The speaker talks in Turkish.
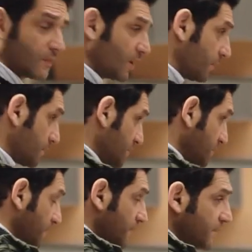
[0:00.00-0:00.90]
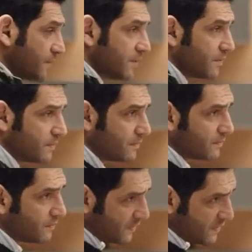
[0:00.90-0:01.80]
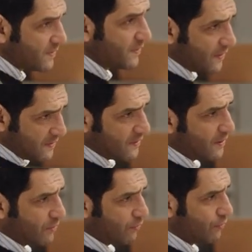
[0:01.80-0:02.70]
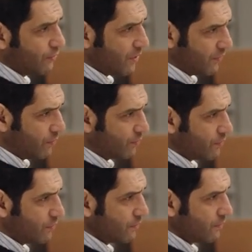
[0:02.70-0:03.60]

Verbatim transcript: Daha bir şey belli değil bir de hissederse daha kötü olur anlıyor musun?